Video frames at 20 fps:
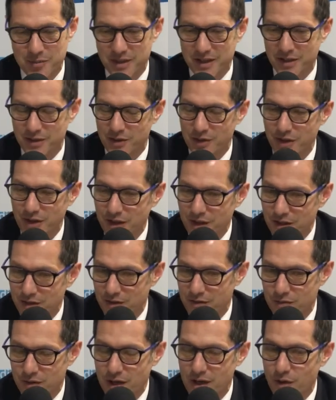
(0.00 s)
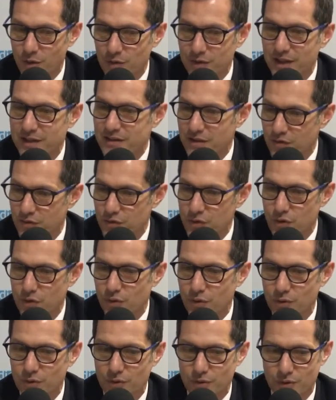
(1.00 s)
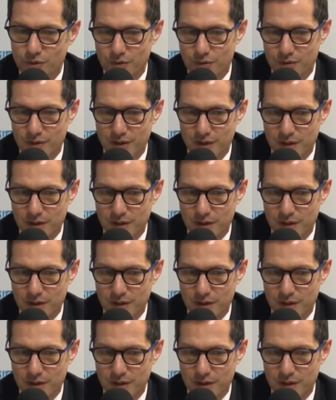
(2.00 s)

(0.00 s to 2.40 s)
mais euh, euh, voilà, on a des fleurons euh,